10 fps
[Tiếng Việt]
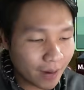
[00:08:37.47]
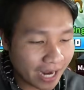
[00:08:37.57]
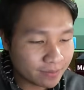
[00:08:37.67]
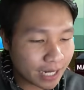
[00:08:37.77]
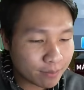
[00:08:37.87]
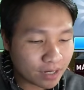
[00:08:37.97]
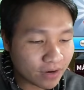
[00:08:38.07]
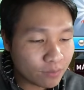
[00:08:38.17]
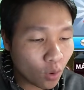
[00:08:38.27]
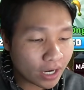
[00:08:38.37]
nữa bạn chắc mình
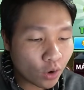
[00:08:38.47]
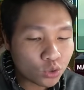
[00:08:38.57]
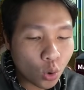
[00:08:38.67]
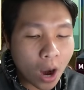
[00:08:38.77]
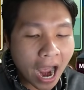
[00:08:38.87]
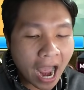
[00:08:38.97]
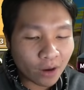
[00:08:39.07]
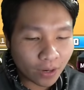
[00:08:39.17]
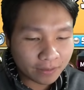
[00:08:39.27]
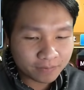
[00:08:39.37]
phải mua cái nón chúa hề
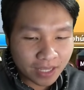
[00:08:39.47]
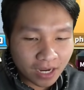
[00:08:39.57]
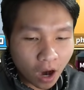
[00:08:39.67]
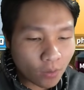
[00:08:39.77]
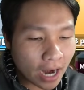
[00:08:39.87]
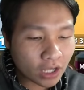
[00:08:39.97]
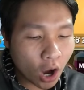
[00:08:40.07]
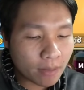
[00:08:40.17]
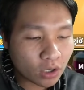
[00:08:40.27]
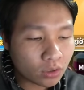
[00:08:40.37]
quá ok
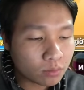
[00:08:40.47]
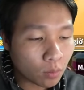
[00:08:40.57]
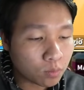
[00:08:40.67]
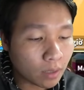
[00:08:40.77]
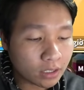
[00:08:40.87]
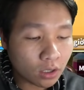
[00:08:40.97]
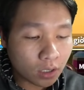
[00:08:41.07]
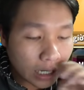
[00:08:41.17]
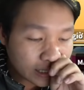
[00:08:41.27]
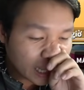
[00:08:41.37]
thôi mình có một mình có
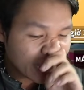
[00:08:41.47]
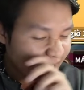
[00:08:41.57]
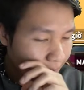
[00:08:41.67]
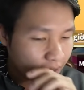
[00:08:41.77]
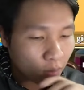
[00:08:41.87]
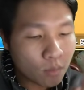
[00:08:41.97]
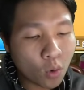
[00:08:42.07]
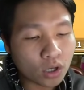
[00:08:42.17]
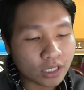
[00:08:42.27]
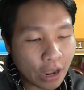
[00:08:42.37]
ít tiền à mình không có
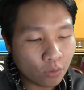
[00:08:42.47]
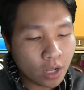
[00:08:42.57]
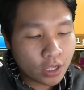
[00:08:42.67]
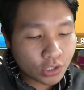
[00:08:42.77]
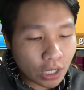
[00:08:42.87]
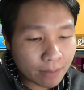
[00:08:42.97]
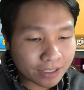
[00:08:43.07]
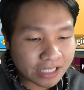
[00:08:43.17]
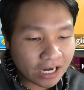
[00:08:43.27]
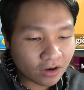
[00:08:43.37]
mua được nhiều cho nên
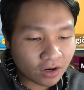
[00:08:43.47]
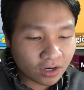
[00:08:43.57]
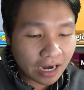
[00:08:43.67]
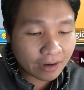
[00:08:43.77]
mình sẽ lựa